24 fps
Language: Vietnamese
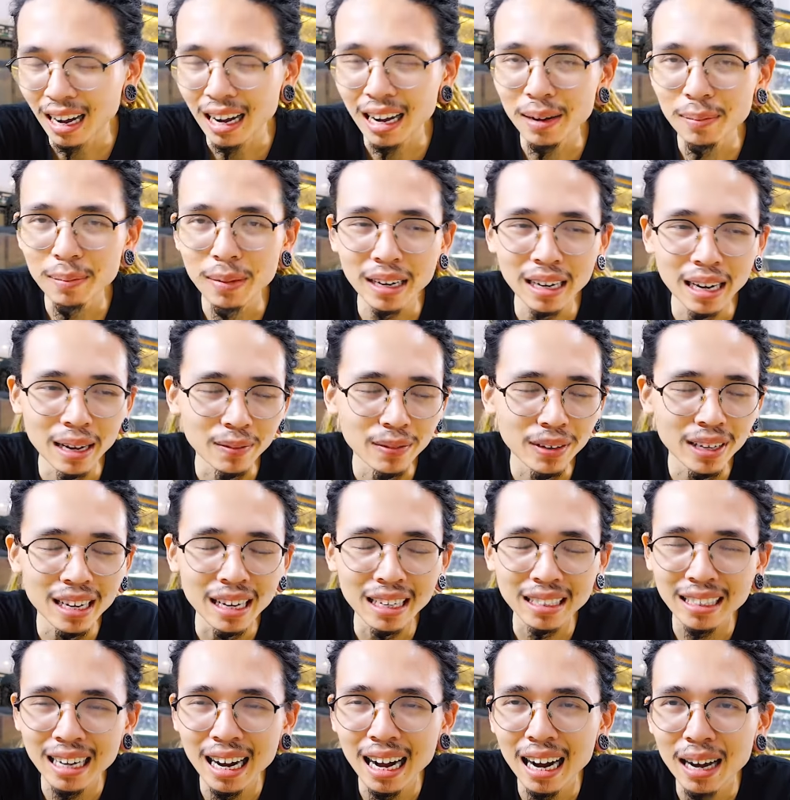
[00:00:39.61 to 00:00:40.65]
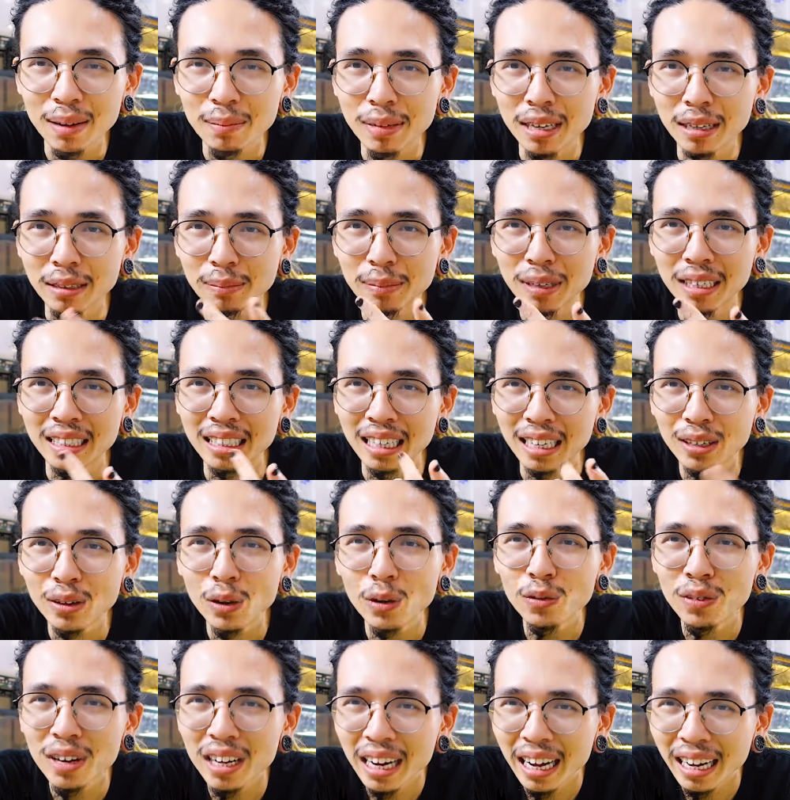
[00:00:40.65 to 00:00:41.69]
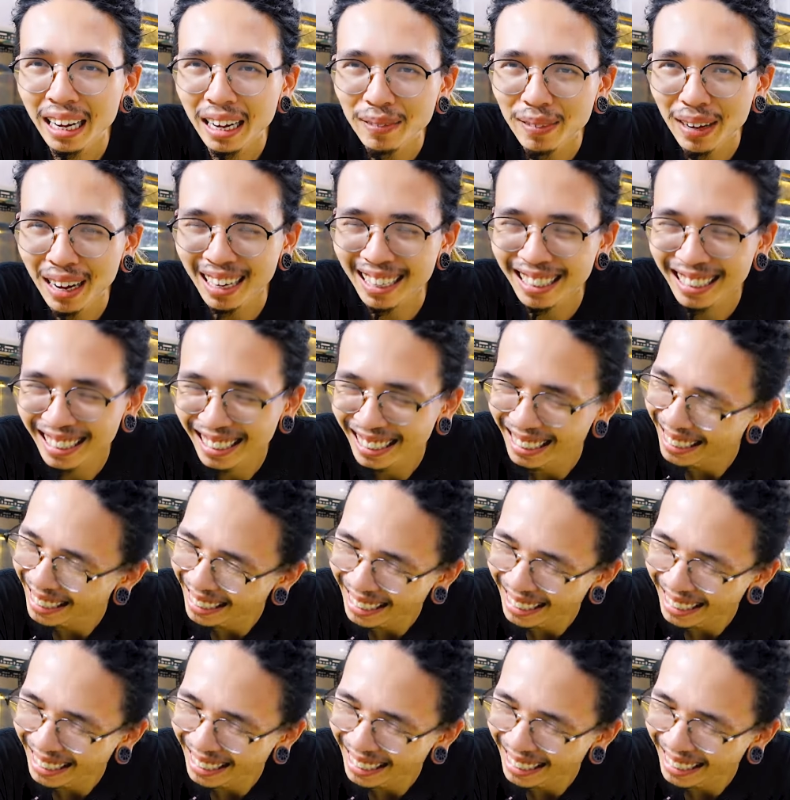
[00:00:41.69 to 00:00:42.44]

gần đây mình lại phát hiện ra là mình bị dính Covid anh em ạ.